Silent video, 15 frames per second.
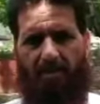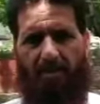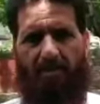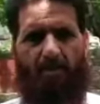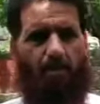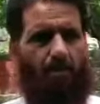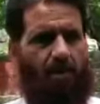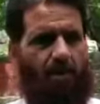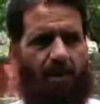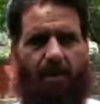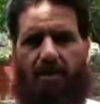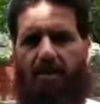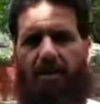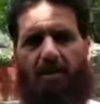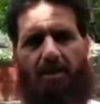कि कोई
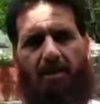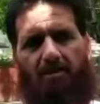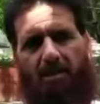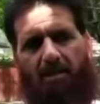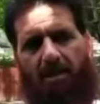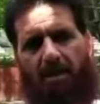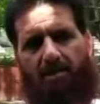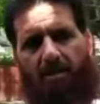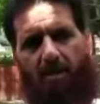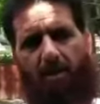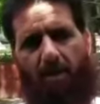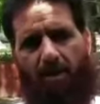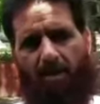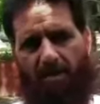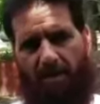खिड़की या दरवाज़ा हम
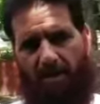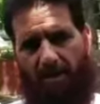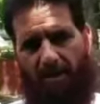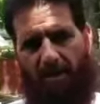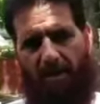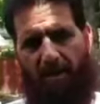खोल नहीं सके